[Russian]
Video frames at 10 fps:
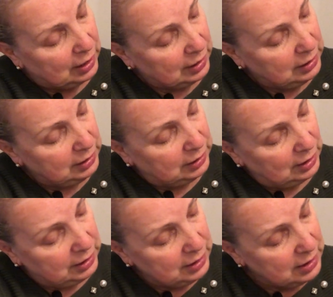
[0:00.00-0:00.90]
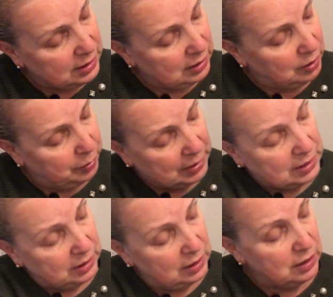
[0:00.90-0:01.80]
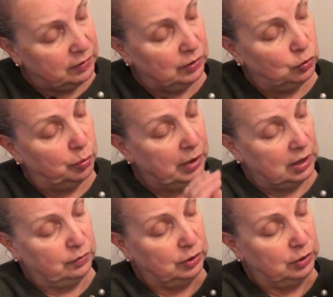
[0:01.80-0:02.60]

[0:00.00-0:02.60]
какие-то листья непосредственно убрать.